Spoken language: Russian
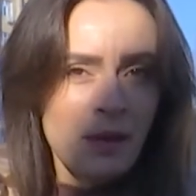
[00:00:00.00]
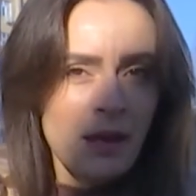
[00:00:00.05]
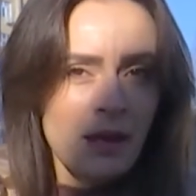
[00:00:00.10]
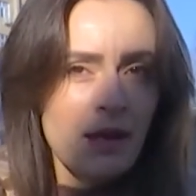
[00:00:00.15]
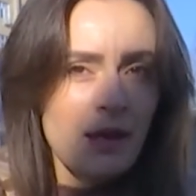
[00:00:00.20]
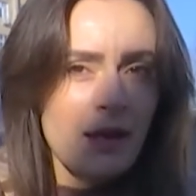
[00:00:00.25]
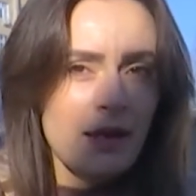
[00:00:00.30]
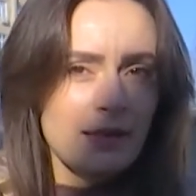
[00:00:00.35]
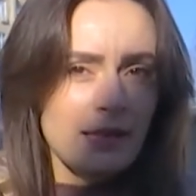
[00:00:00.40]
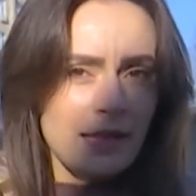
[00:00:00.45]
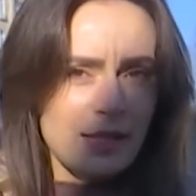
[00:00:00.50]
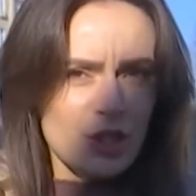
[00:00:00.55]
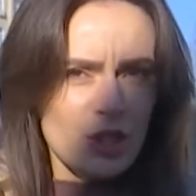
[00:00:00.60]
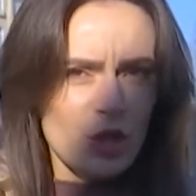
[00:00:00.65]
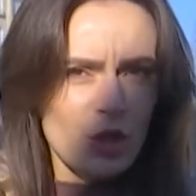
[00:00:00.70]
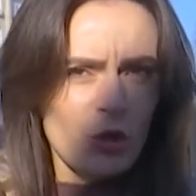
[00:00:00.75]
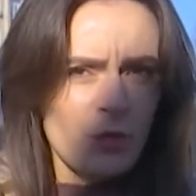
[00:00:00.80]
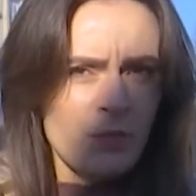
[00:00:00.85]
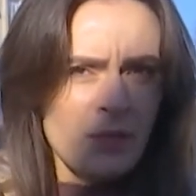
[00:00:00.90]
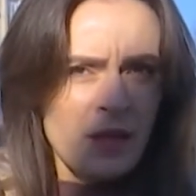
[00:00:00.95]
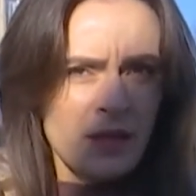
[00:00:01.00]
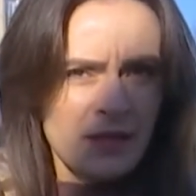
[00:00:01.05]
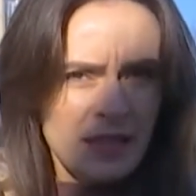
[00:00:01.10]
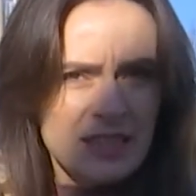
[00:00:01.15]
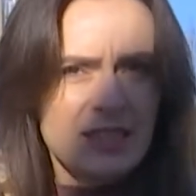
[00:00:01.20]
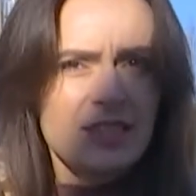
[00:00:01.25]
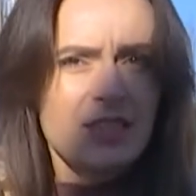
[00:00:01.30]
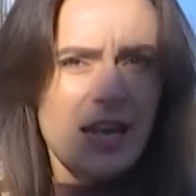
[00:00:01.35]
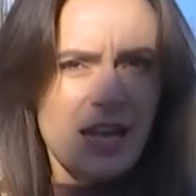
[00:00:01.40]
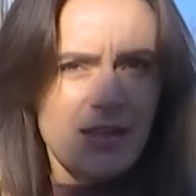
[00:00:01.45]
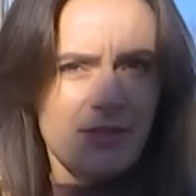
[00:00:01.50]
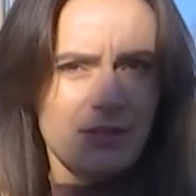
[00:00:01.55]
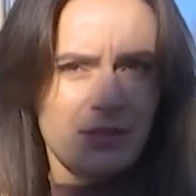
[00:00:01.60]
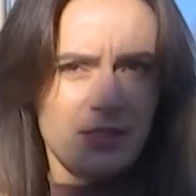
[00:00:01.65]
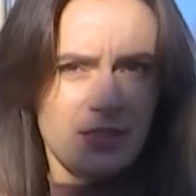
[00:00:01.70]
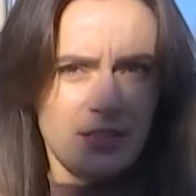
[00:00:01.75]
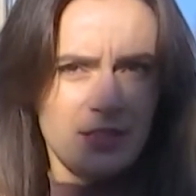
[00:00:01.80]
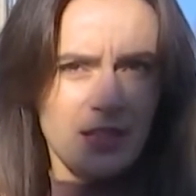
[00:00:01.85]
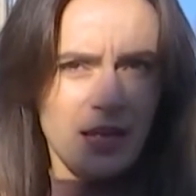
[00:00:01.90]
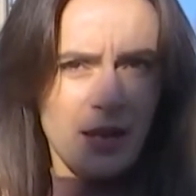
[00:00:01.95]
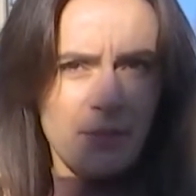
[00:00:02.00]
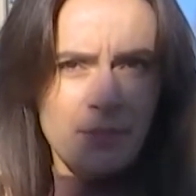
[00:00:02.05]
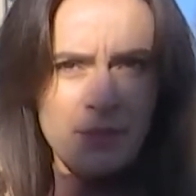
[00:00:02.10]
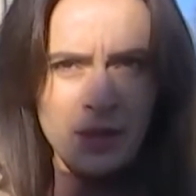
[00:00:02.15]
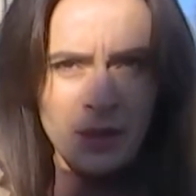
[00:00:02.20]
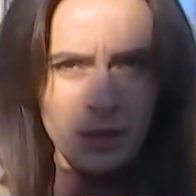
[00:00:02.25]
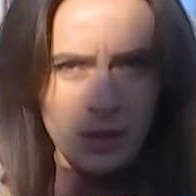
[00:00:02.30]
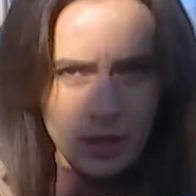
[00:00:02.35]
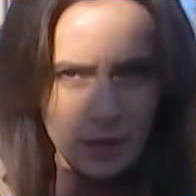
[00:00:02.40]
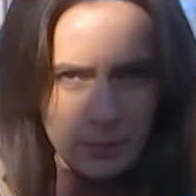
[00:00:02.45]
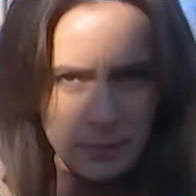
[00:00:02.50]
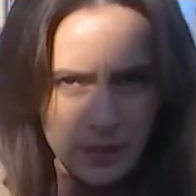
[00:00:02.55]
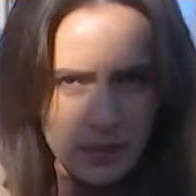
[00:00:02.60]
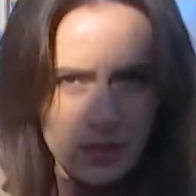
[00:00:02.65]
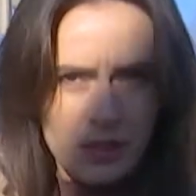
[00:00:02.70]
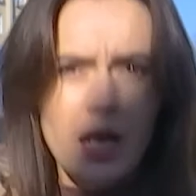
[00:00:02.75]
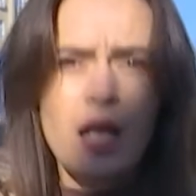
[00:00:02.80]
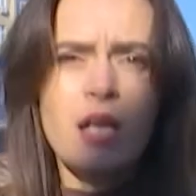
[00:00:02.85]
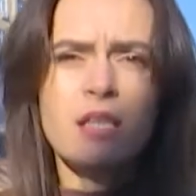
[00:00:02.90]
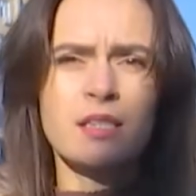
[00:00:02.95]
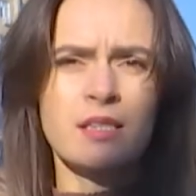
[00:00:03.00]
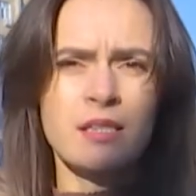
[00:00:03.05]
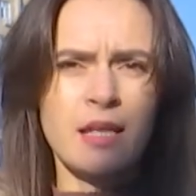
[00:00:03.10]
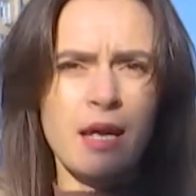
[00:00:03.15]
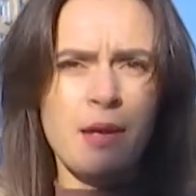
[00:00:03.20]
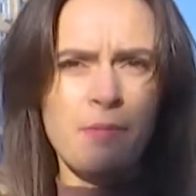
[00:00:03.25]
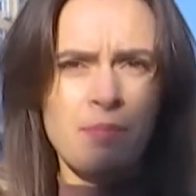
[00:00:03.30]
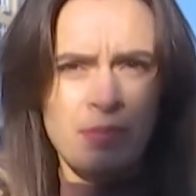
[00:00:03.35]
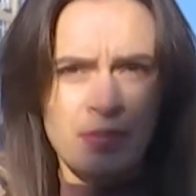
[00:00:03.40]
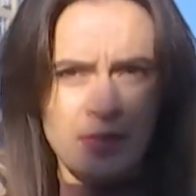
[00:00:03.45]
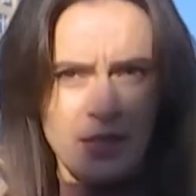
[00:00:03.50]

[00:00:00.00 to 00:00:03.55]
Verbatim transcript: А, так что настраивайтесь на а, прекрасное,